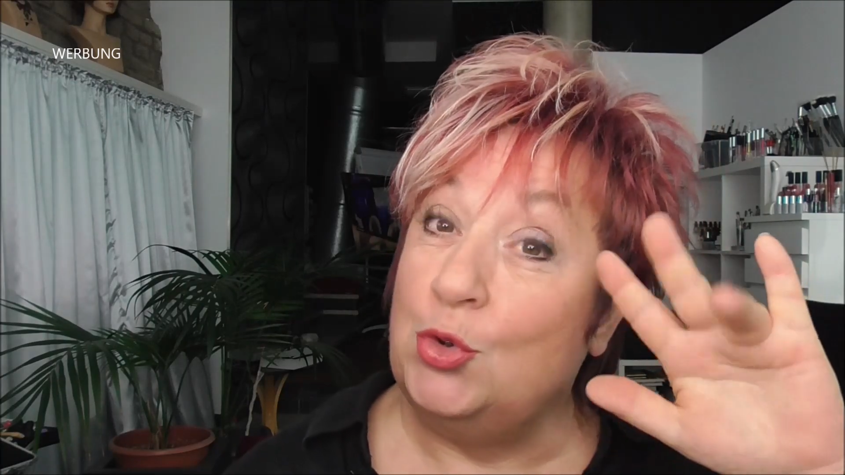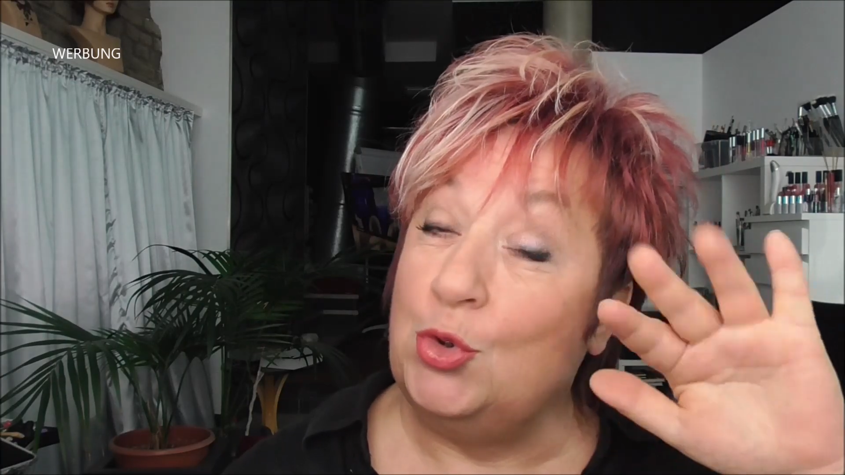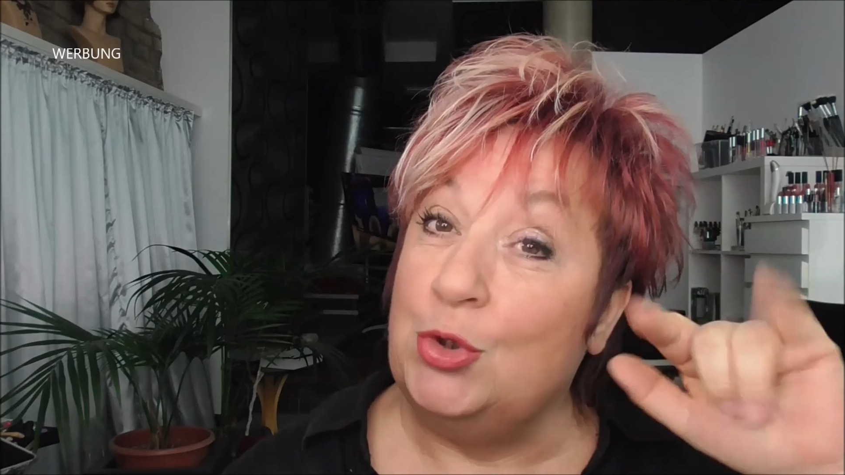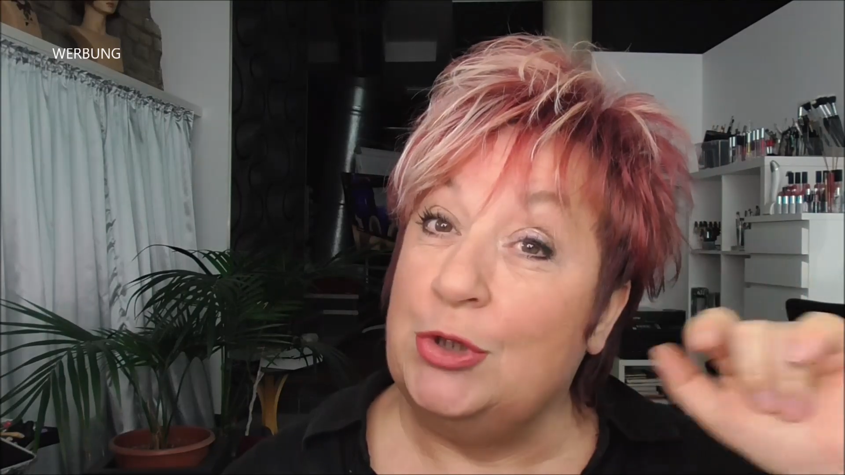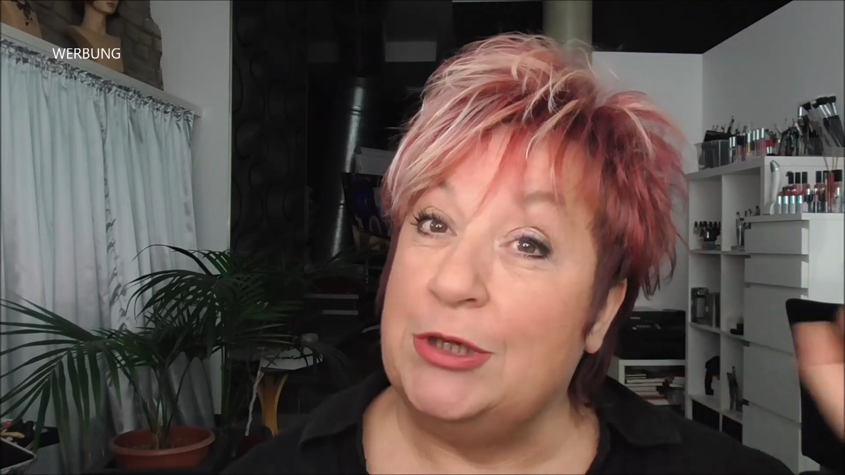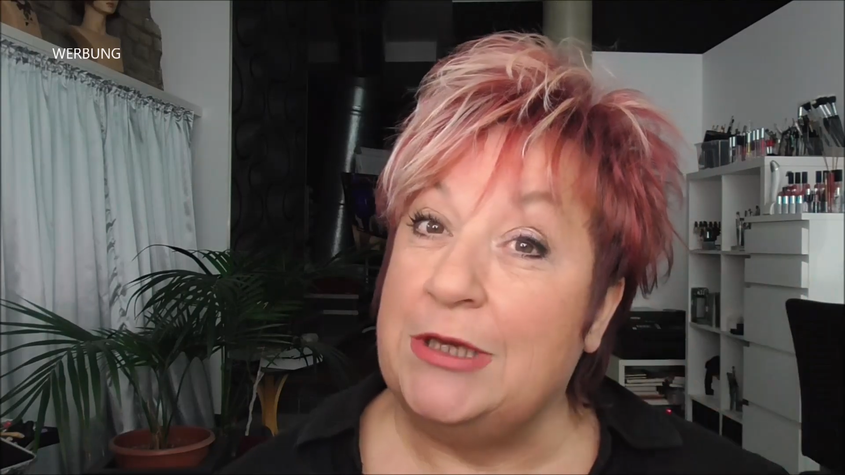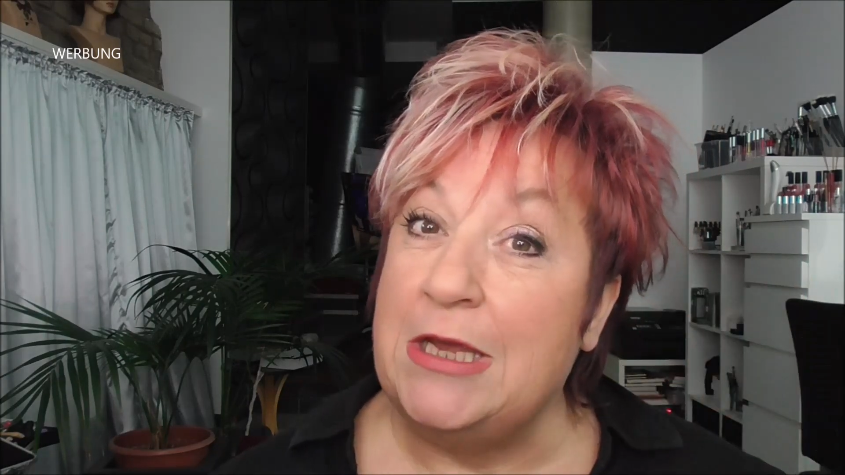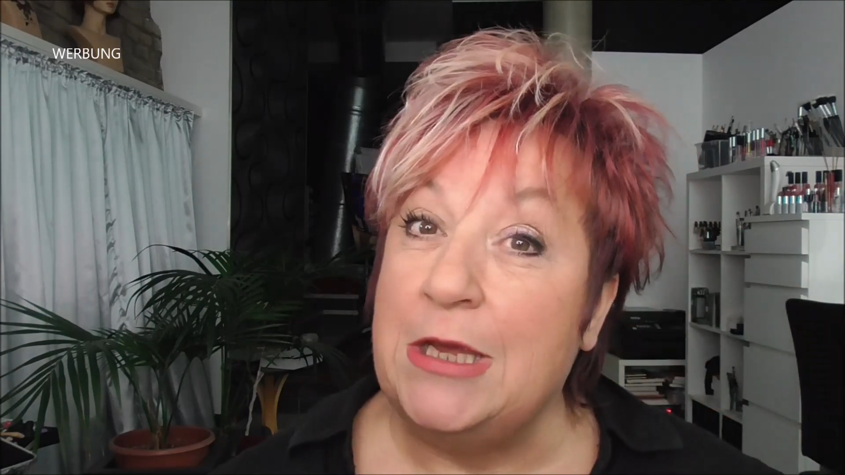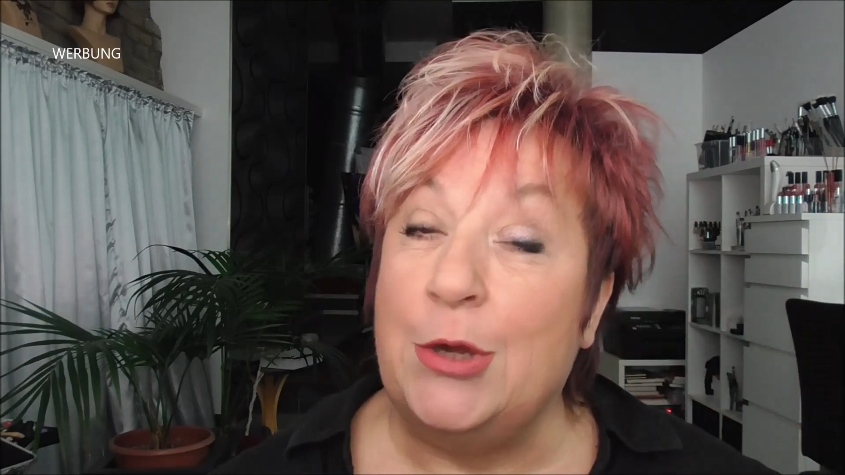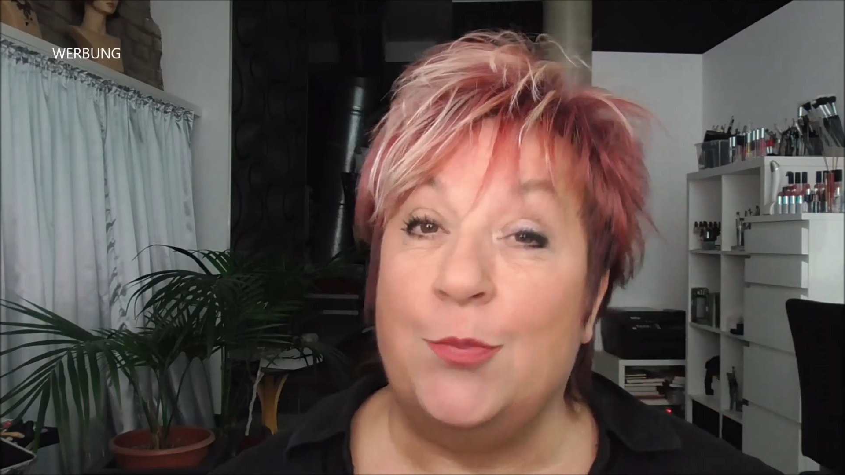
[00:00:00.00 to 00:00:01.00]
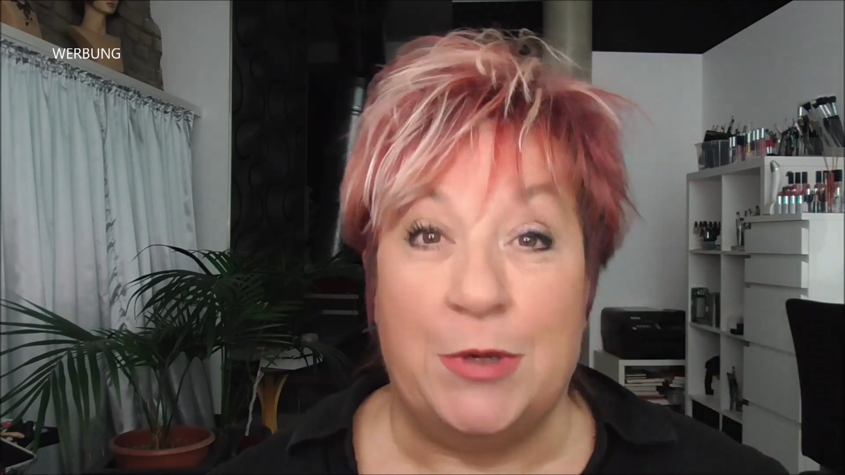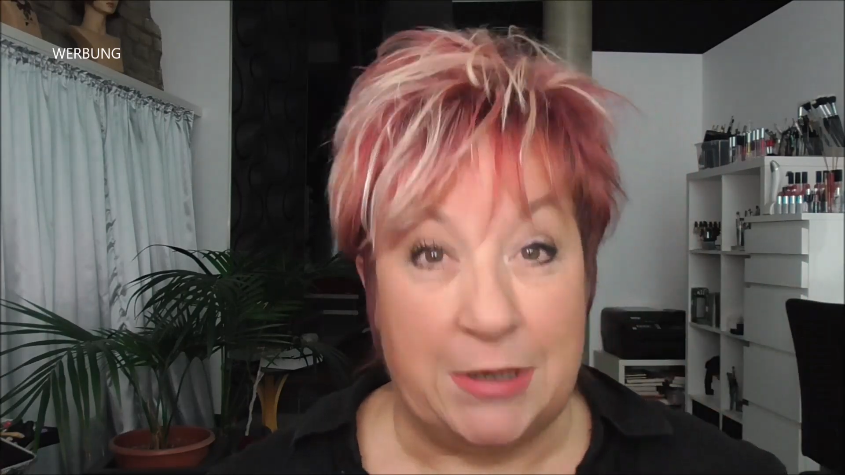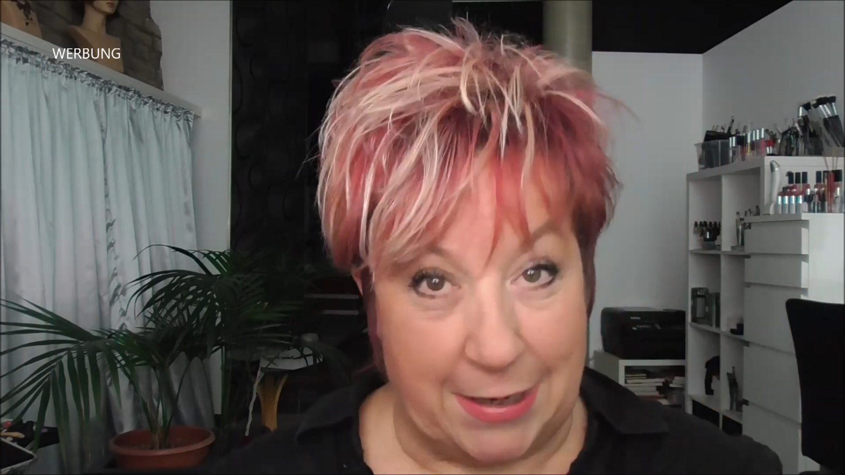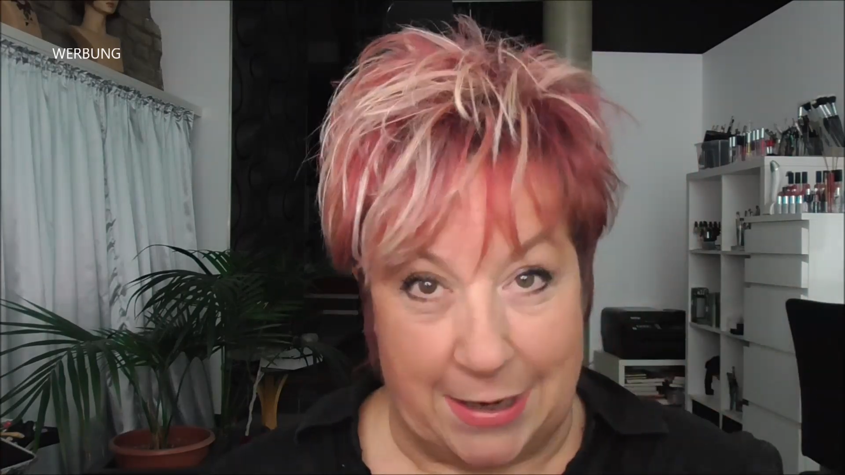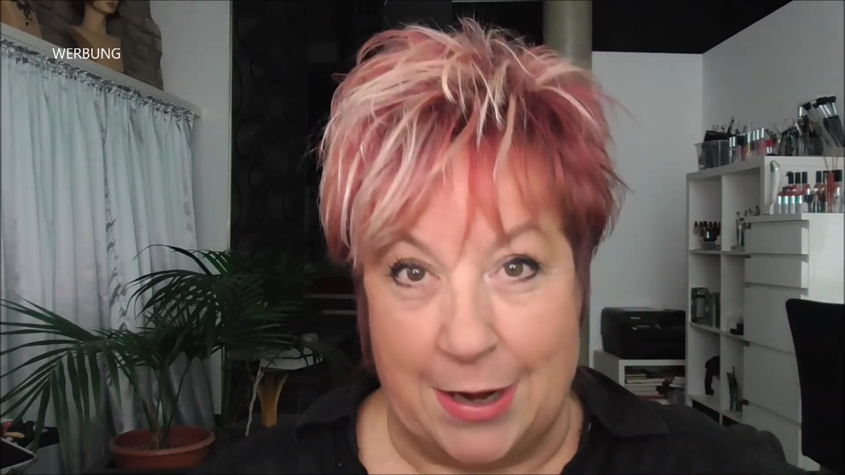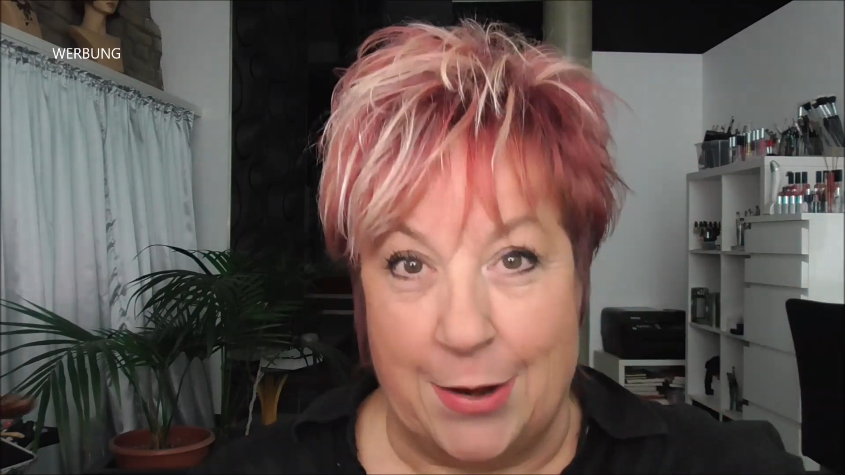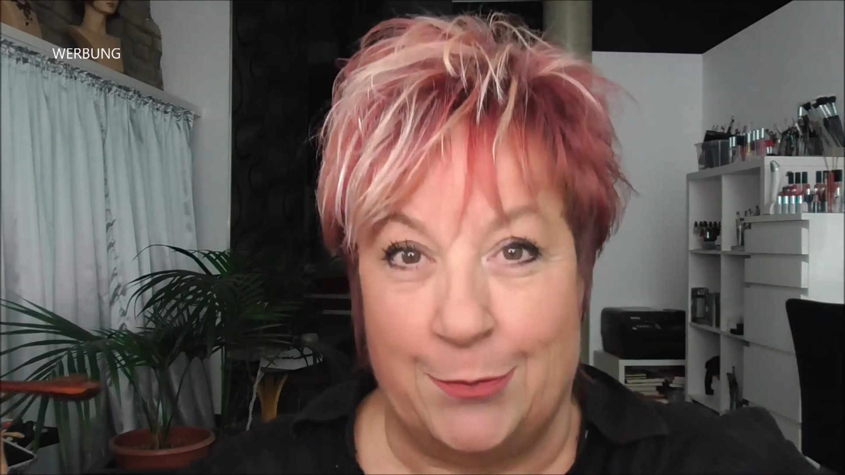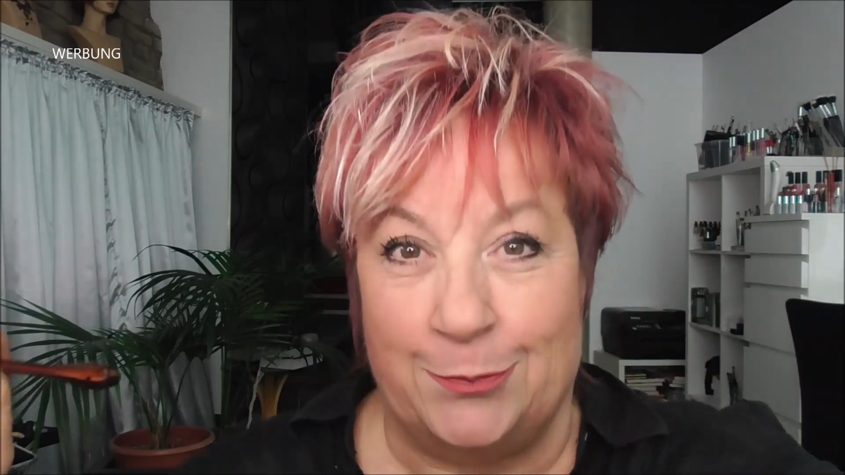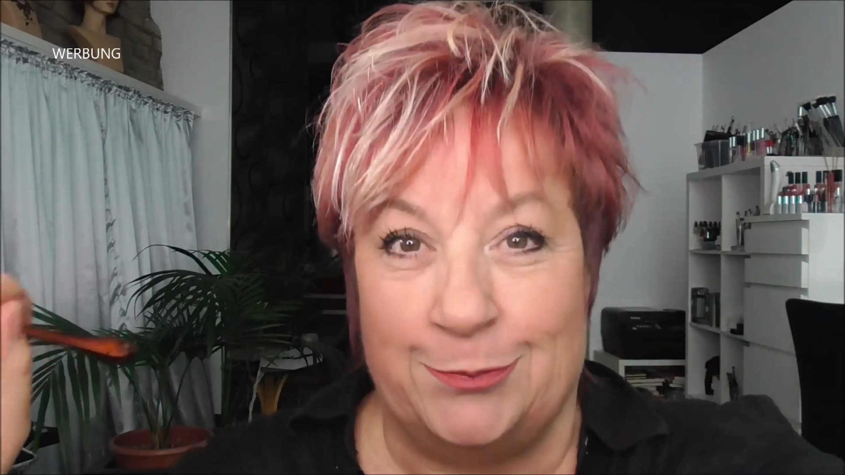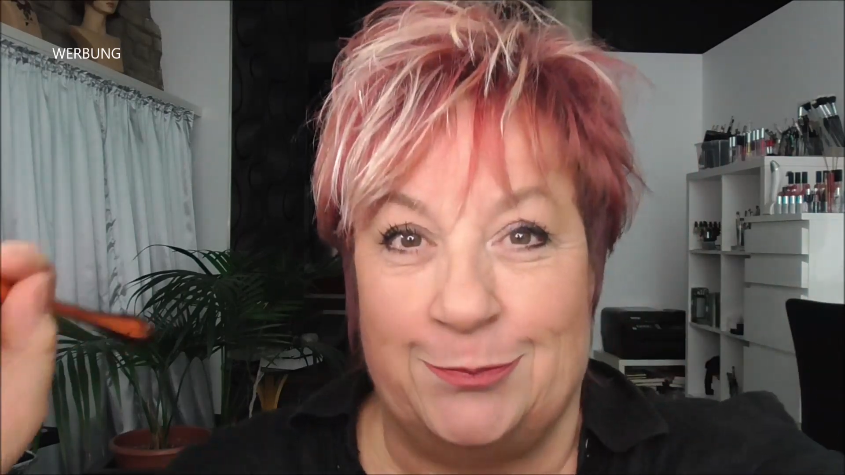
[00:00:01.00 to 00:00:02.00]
Tschüss, die Michaela.